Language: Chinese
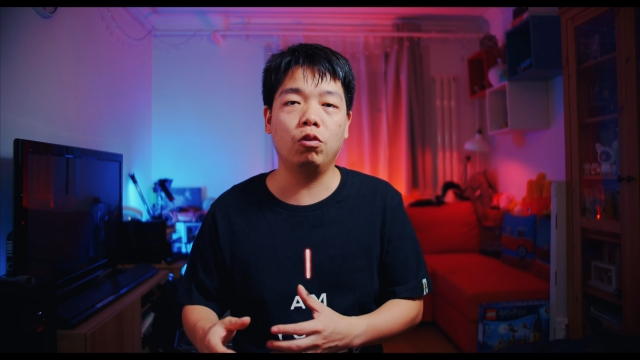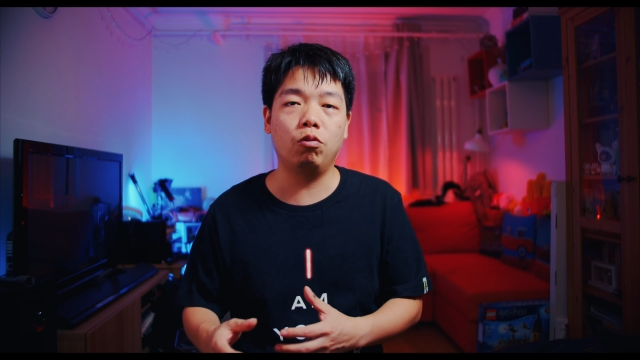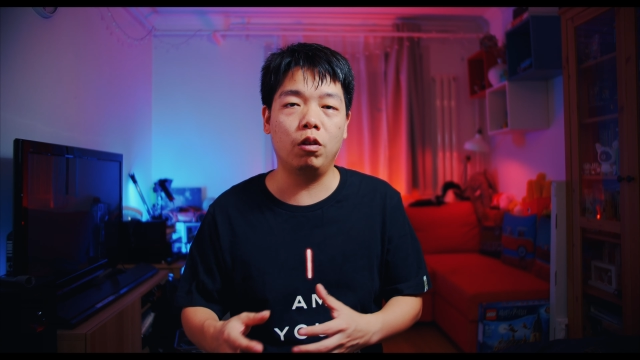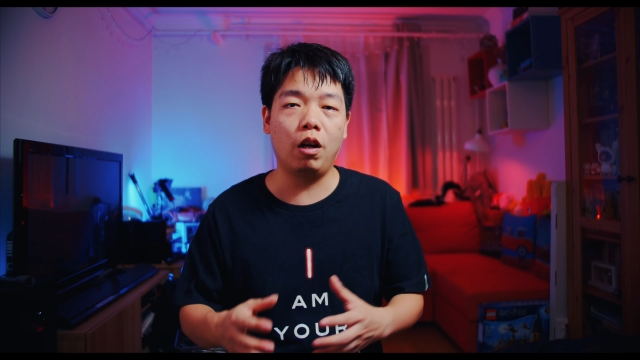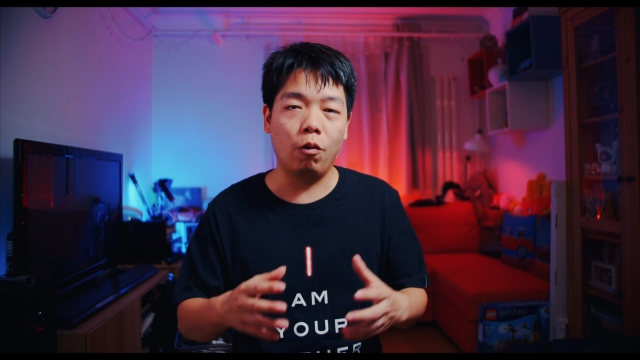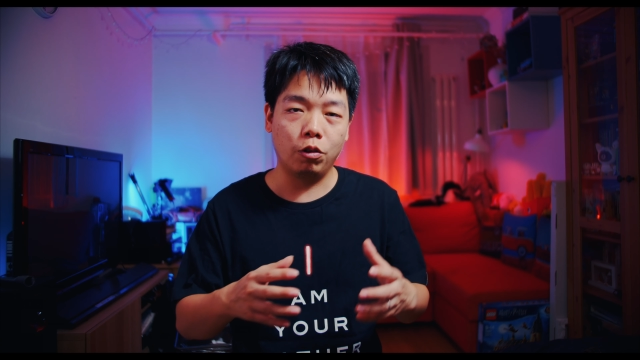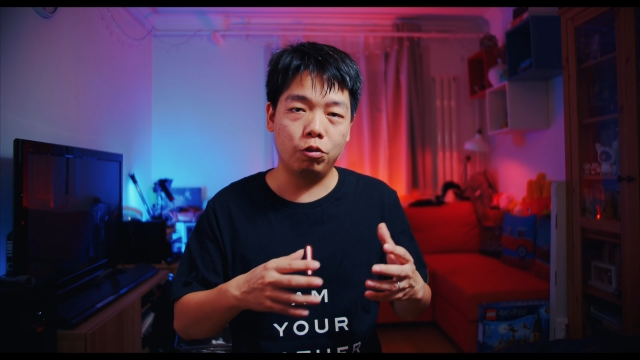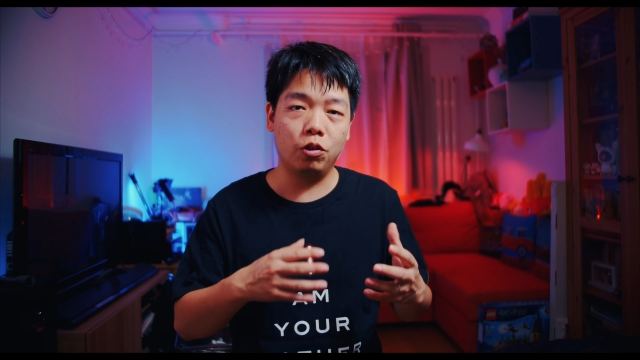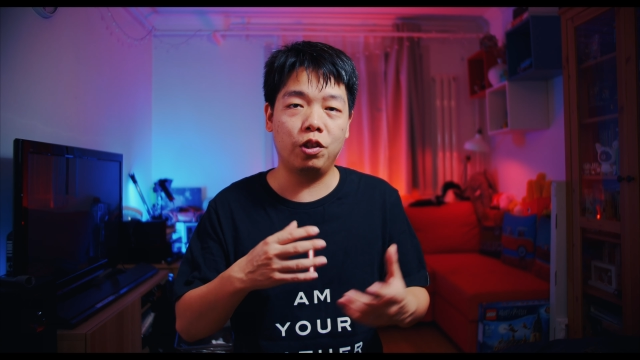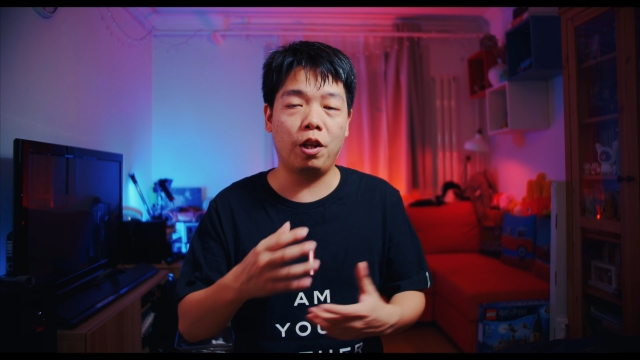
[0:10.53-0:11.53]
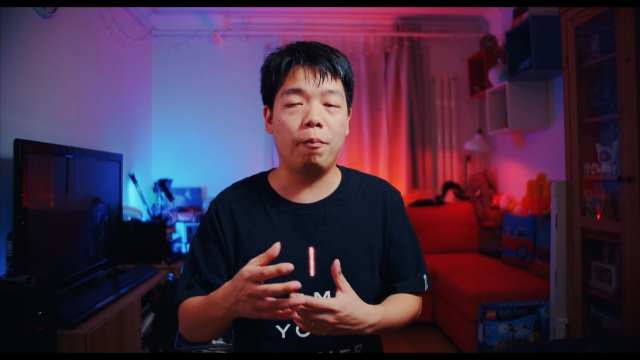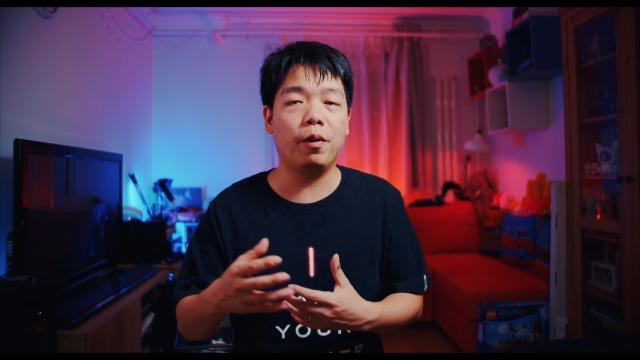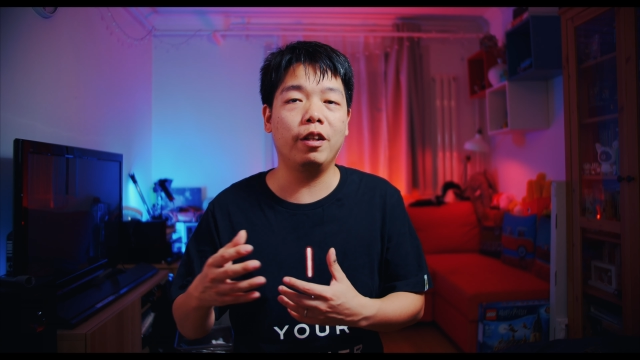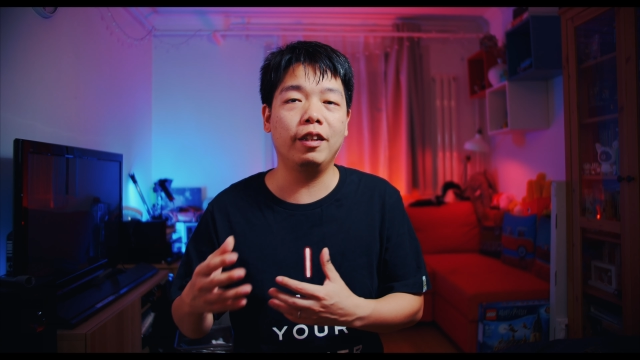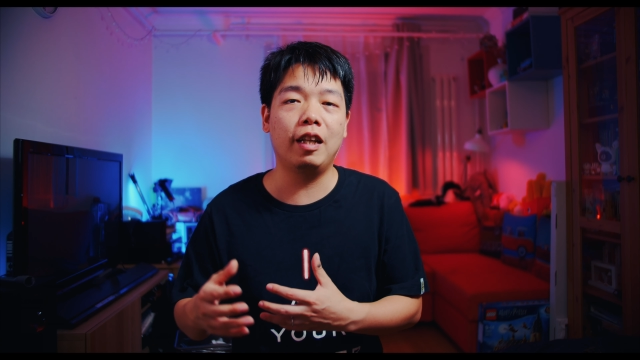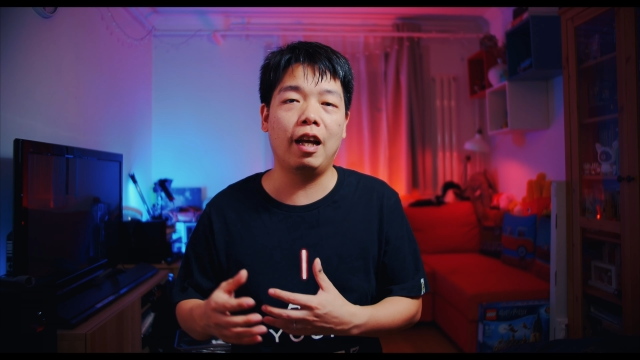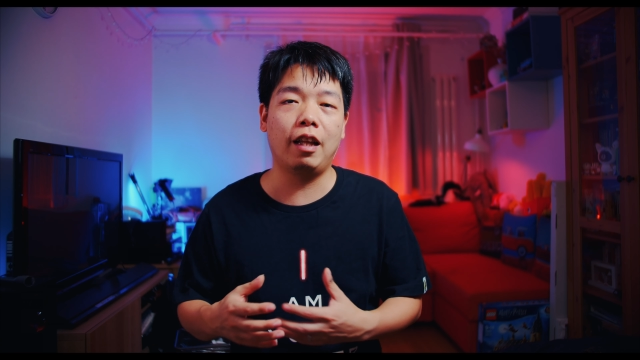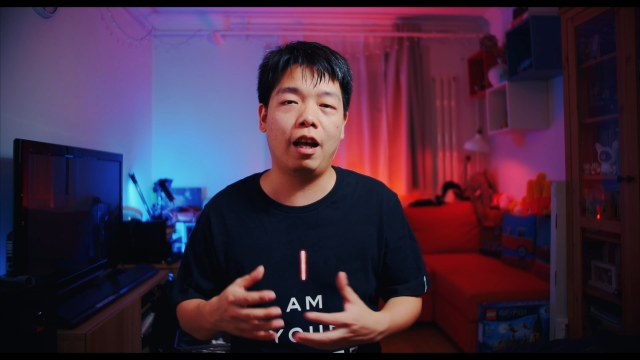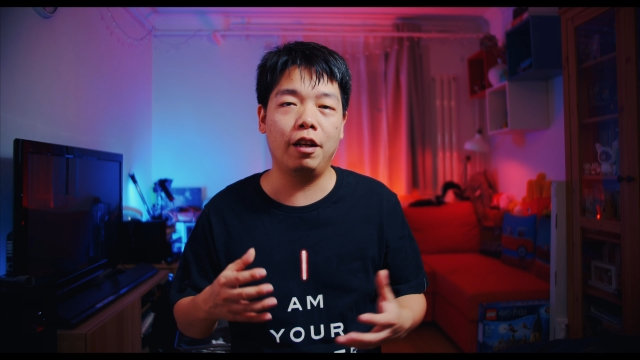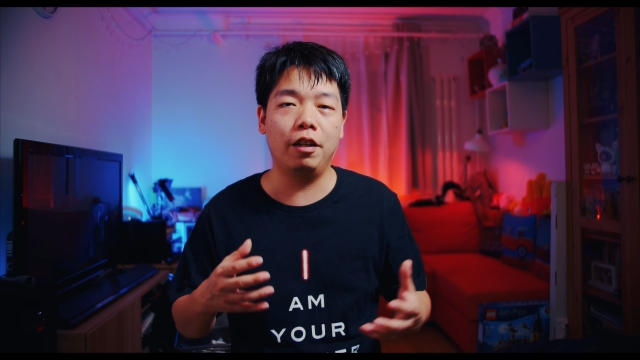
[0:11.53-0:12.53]
说让我去点评一下
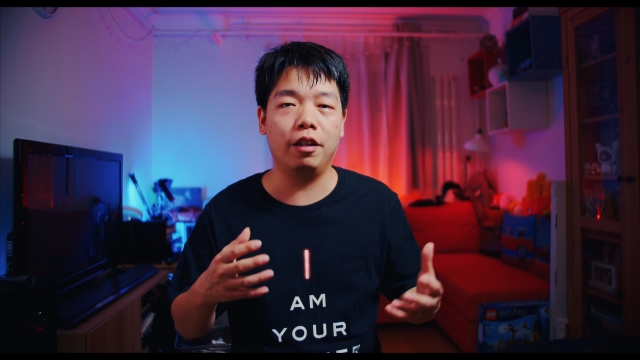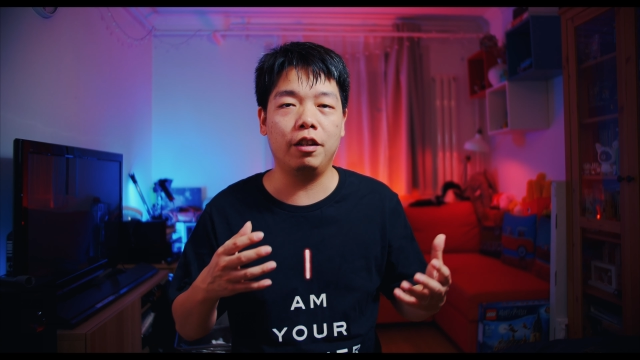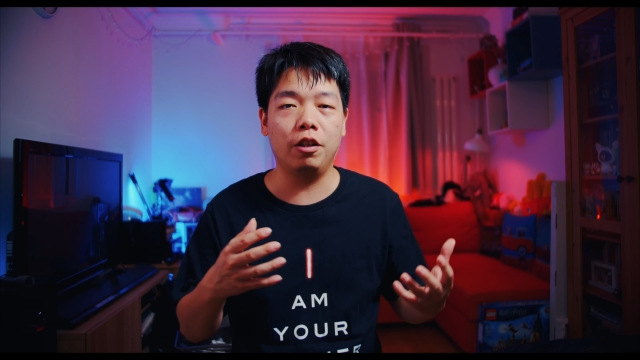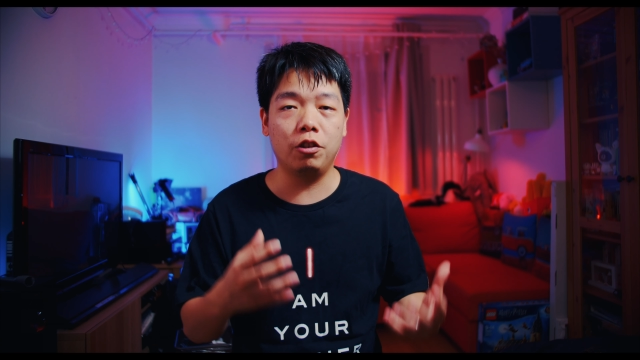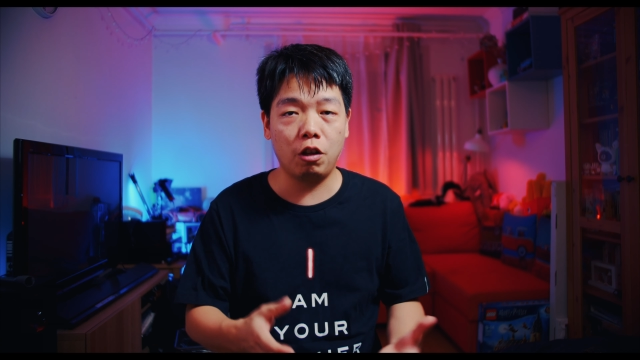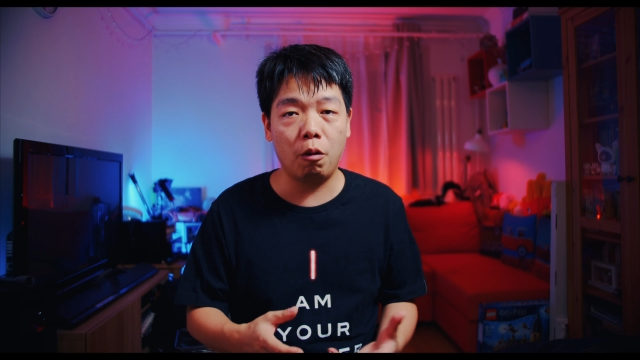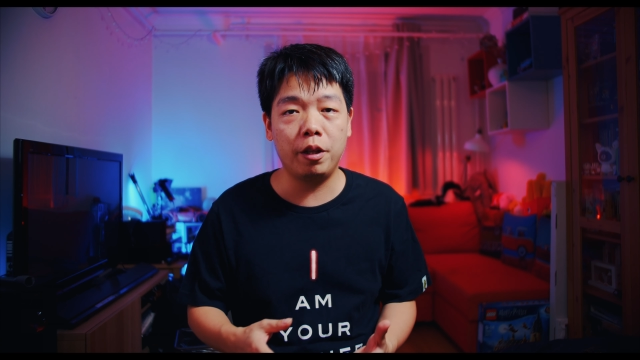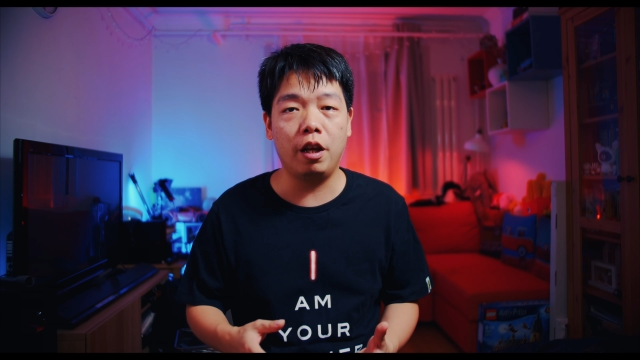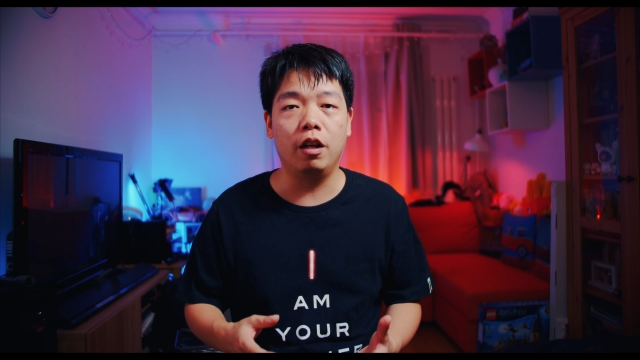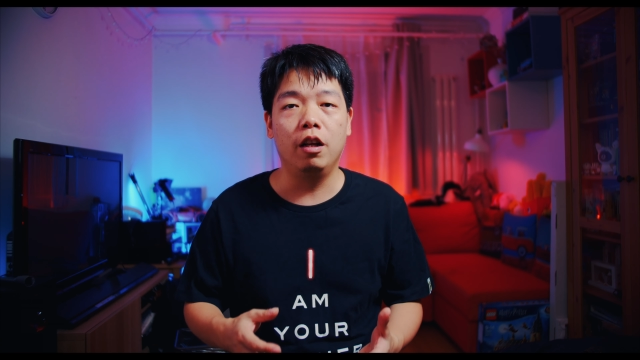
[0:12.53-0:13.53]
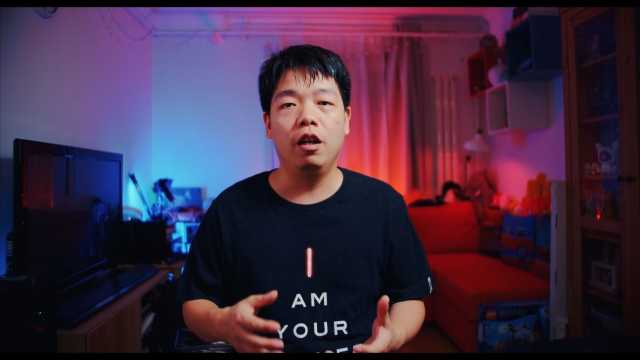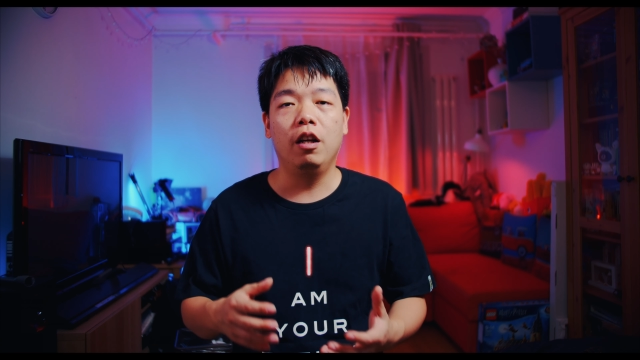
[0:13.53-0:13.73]
他的一个照片，